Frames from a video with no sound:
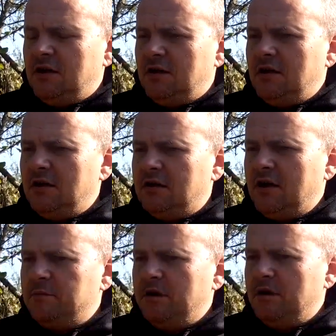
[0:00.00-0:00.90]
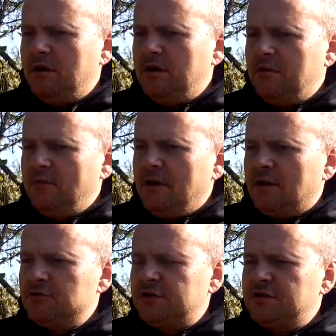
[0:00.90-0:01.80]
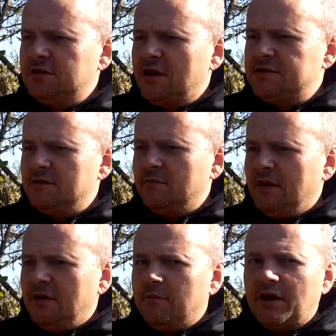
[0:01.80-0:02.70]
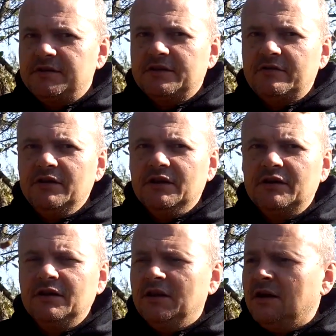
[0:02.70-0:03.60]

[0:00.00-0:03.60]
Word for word: э, как бы русский с китайцем братья навек